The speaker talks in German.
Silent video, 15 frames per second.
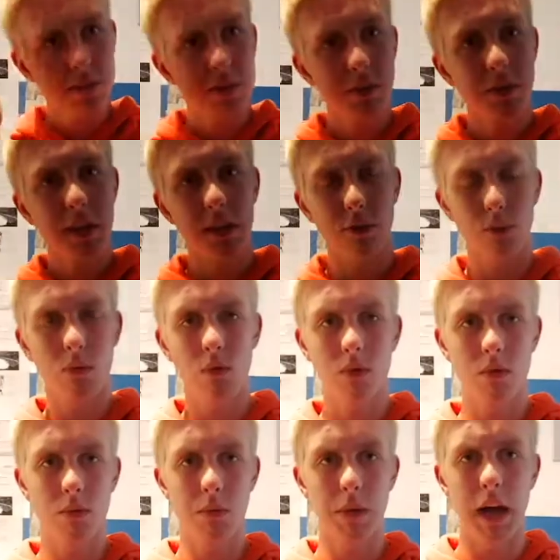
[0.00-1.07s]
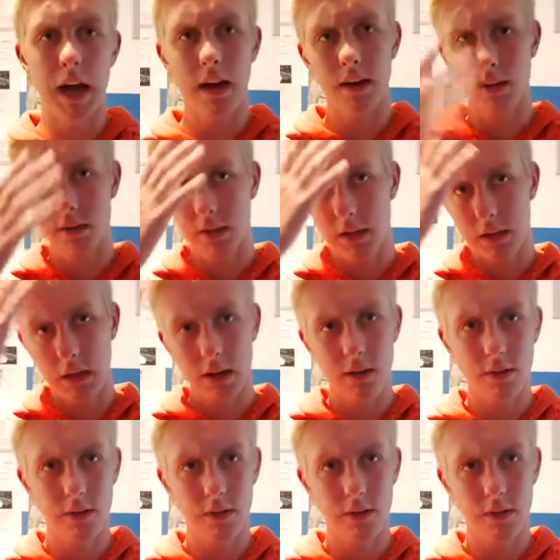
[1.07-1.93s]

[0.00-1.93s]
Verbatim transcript: ziemlich krass und meine Haare, sehe ich gerade,